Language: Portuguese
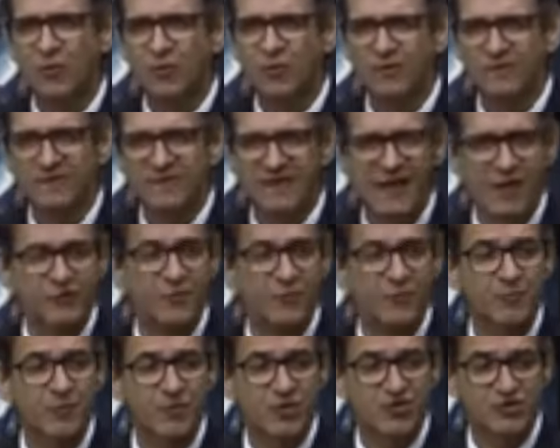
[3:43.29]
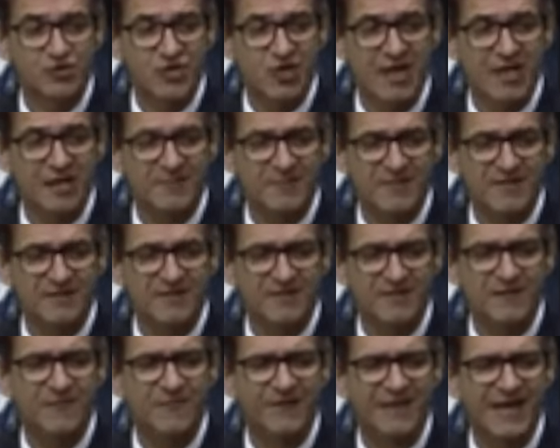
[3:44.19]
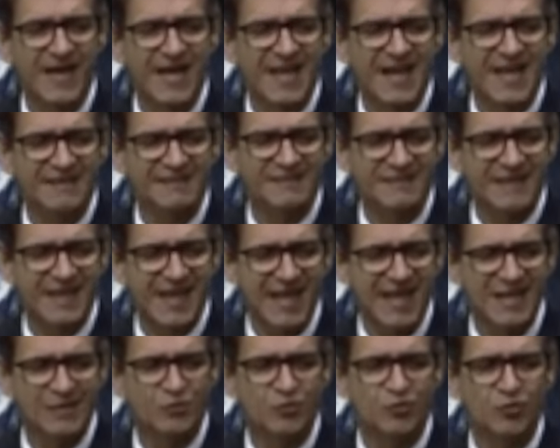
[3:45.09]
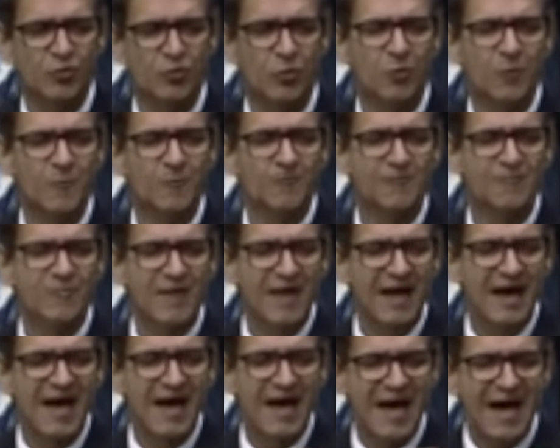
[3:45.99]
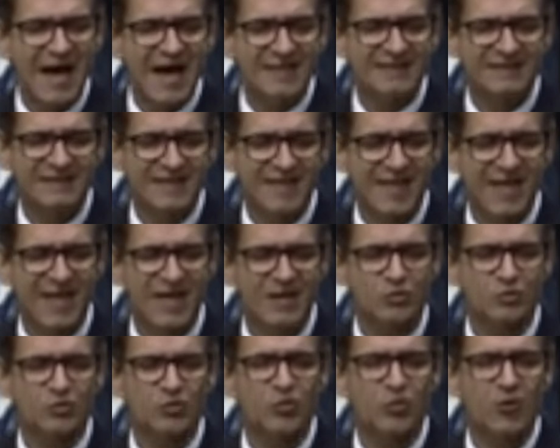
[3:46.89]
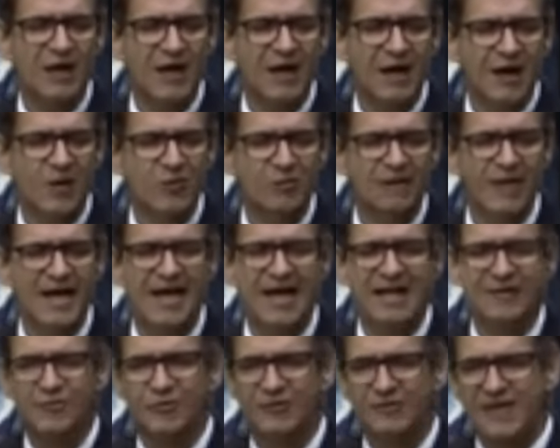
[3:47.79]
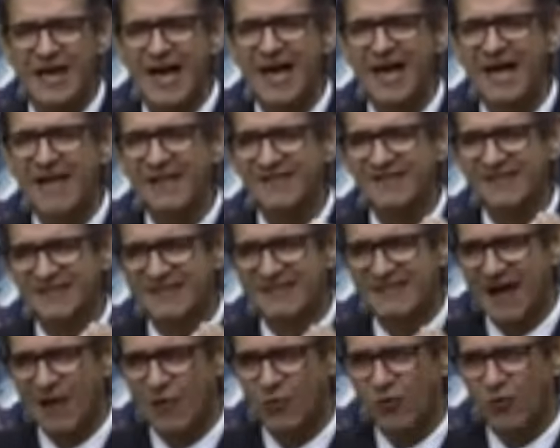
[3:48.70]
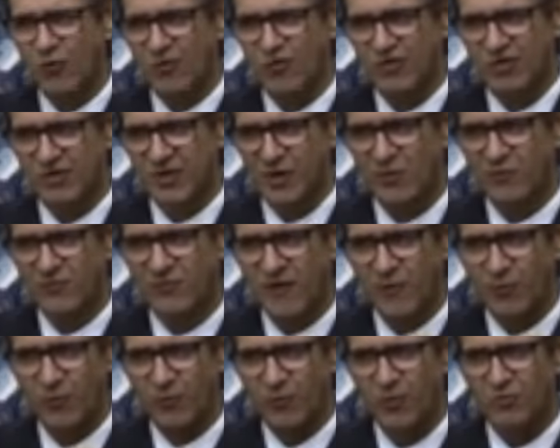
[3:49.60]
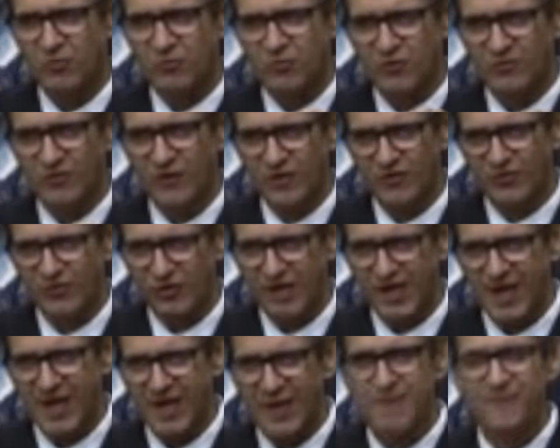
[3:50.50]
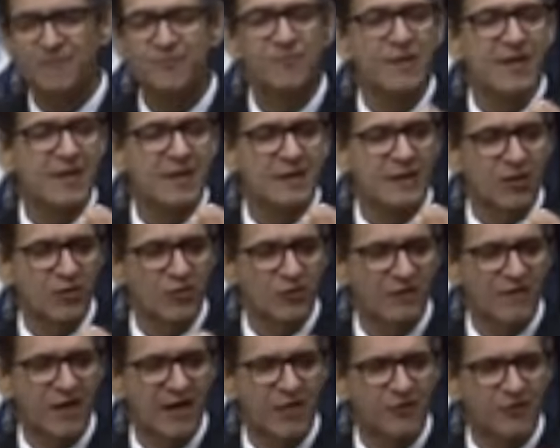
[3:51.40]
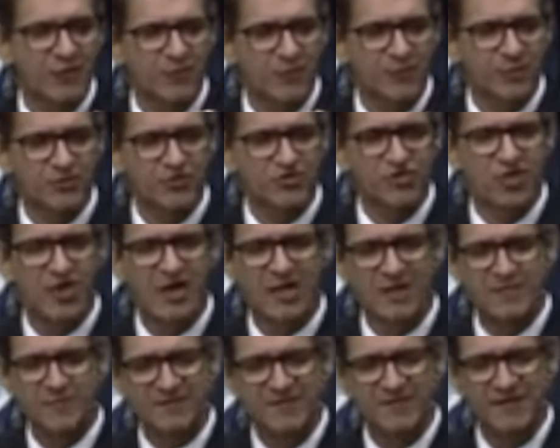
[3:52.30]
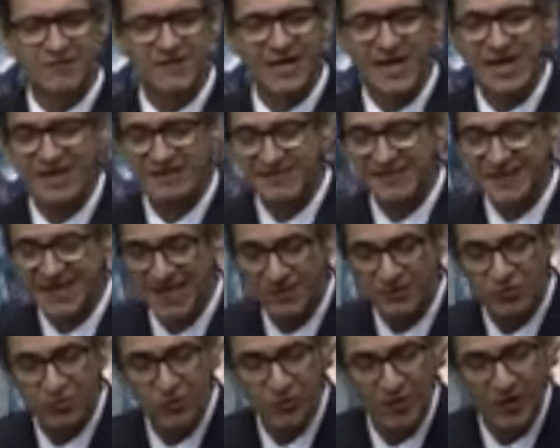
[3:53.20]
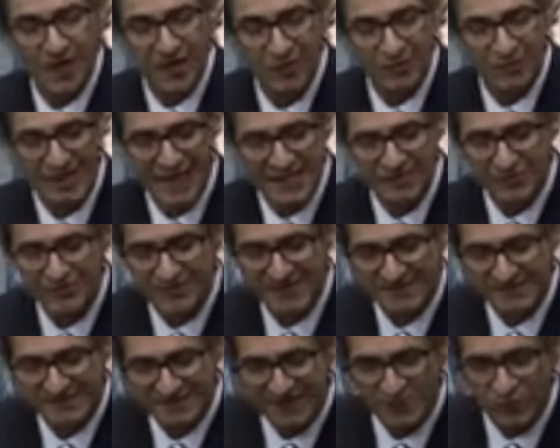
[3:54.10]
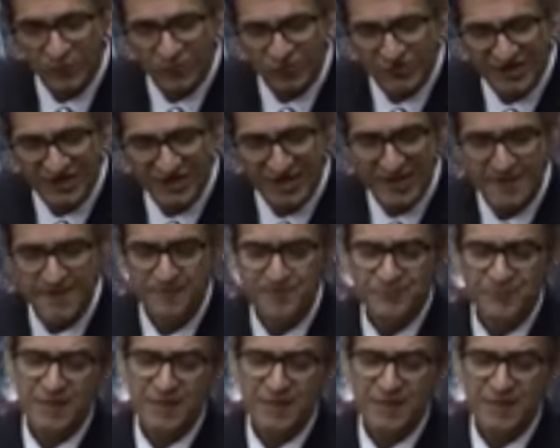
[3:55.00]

O Celso Portioli precisa ficar atento, atento ao lado da saúde. Então, Valcouto, vejo o quê? Que o Celso Portioli precisa ficar atento ao lado da saúde dele.